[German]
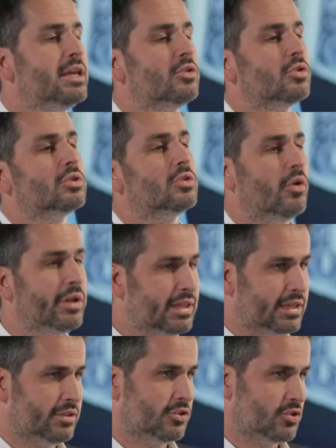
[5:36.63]
hier noch
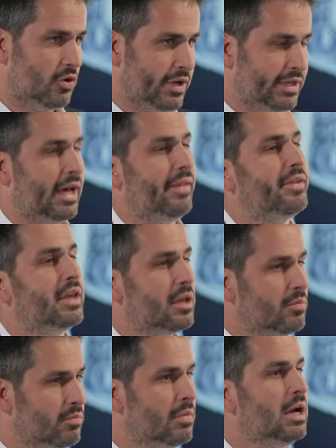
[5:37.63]
deutlich die Steuern
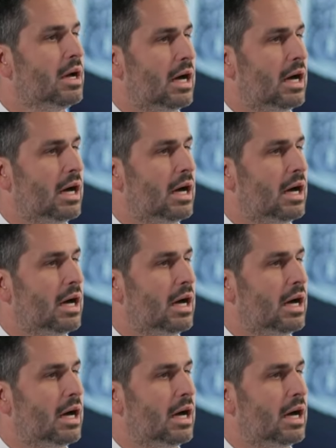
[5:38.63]
anheben